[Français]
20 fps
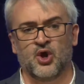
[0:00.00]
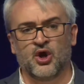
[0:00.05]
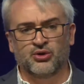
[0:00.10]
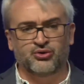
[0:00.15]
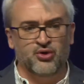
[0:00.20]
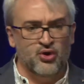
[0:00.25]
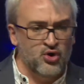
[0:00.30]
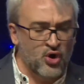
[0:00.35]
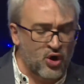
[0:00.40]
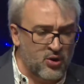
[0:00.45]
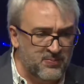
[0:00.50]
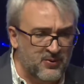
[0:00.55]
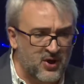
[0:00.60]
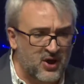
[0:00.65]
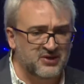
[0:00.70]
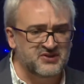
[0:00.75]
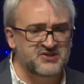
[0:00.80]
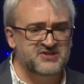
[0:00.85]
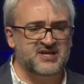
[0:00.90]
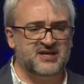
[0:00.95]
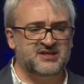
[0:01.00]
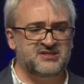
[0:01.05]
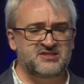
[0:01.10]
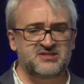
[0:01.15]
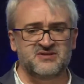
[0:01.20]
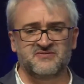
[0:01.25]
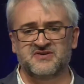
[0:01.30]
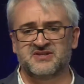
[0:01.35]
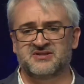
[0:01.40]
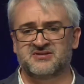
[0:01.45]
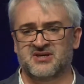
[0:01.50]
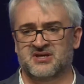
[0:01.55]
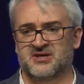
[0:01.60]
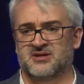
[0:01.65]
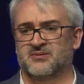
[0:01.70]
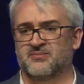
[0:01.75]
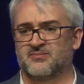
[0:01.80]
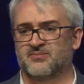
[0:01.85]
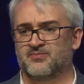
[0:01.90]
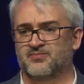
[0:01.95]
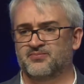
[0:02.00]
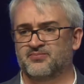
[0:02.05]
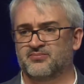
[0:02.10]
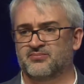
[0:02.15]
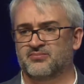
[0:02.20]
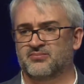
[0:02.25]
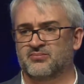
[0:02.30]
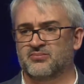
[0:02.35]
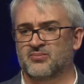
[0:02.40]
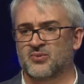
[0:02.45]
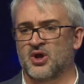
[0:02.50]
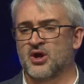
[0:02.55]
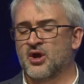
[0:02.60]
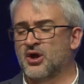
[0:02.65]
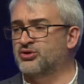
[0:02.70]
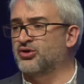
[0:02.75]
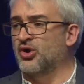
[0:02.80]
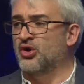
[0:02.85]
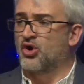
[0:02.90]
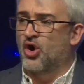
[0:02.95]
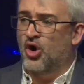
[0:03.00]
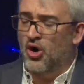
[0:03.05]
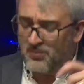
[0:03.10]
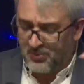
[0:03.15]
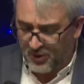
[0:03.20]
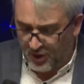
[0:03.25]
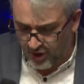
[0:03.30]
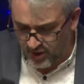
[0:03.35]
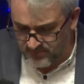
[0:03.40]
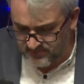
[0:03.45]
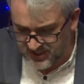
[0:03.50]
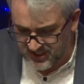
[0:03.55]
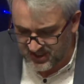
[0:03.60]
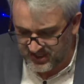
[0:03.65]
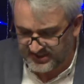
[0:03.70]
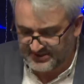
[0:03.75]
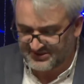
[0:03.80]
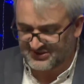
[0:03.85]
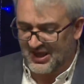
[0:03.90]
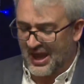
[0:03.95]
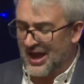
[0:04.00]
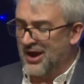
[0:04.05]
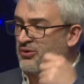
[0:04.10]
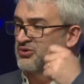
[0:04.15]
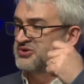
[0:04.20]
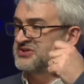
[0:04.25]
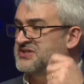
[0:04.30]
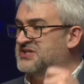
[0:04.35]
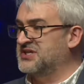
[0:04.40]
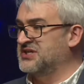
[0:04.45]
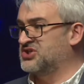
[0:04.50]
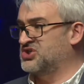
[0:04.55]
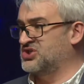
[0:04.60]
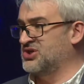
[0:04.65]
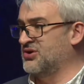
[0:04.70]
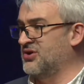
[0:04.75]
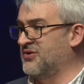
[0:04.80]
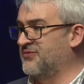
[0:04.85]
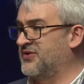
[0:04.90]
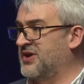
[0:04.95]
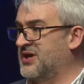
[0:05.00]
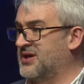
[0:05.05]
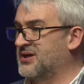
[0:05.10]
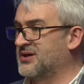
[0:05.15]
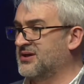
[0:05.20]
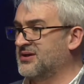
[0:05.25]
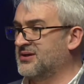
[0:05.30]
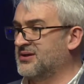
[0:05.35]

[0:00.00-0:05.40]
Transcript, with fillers: De nombreuses activités, de nombreux ministères aussi se levaient,